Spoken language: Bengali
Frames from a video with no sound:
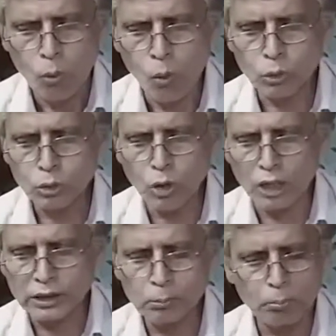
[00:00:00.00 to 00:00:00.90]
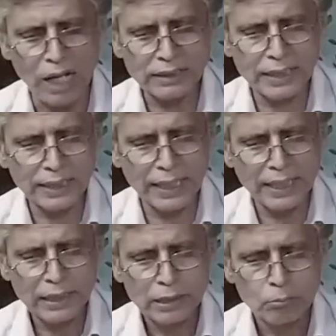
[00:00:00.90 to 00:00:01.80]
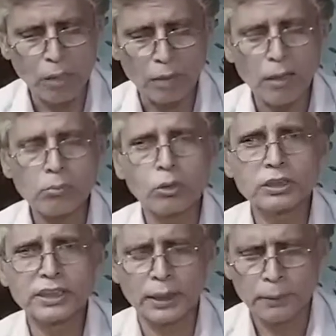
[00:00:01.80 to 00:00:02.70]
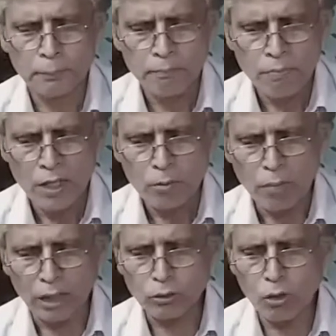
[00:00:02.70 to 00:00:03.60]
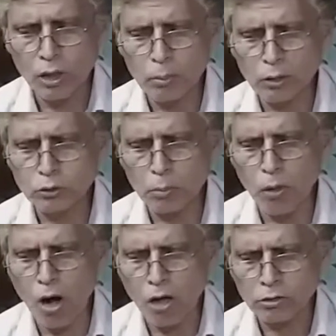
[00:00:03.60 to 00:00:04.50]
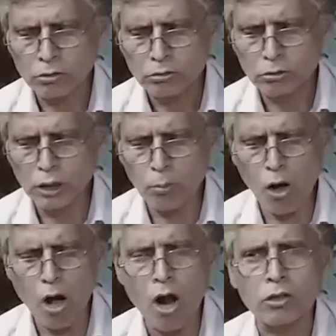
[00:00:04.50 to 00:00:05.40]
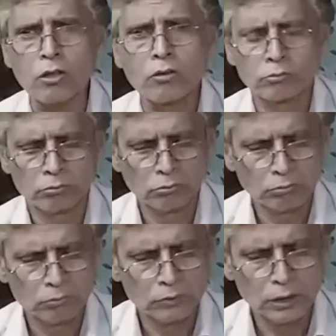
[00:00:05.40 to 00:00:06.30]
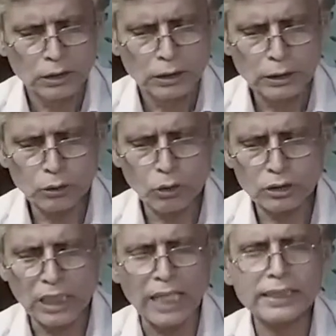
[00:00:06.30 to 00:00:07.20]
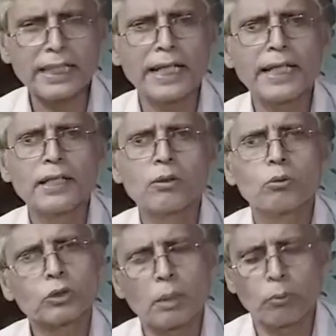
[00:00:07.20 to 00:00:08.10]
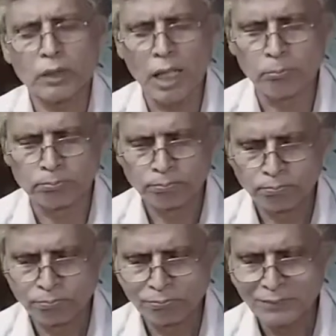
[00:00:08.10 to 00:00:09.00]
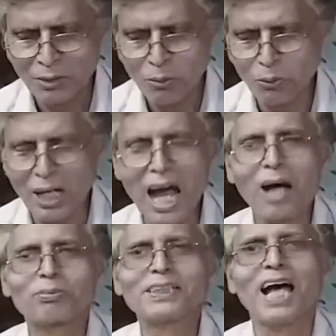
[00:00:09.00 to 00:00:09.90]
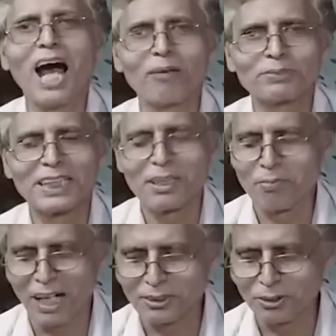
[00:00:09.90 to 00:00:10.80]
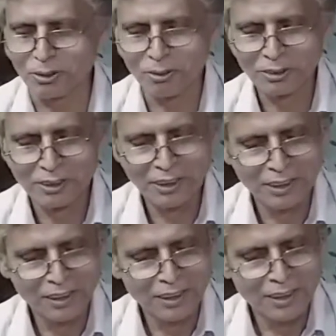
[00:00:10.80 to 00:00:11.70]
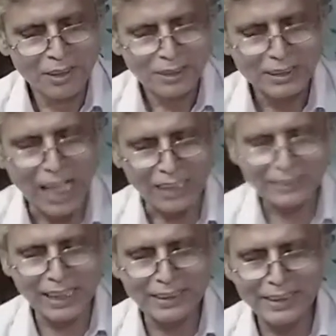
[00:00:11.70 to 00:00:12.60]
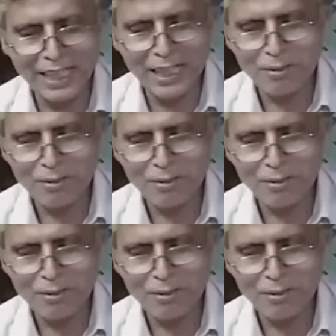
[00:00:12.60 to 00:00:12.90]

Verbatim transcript: অংশু অসীম পার থেকে বারবার বলছে পার্থ এবার উঠে পড় উঠে পড় কিছুক্ষণ সাঁতরে উঠে পড়লাম ওরা হাফ ছেড়ে বাঁচল সারটা দিয়ে